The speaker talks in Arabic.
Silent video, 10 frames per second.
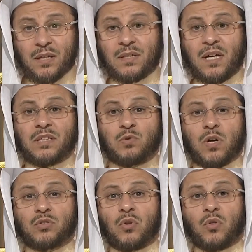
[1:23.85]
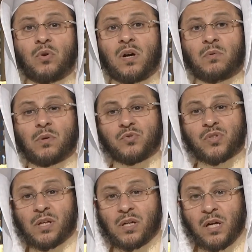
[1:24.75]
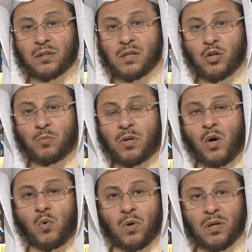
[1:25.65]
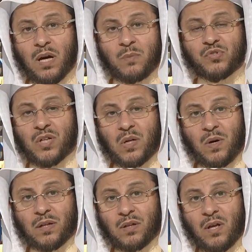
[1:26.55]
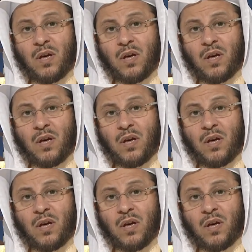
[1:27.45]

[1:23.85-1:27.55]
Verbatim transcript: يأتي وقت الضحى ويصلي عن اليوم الأول خمس صلوات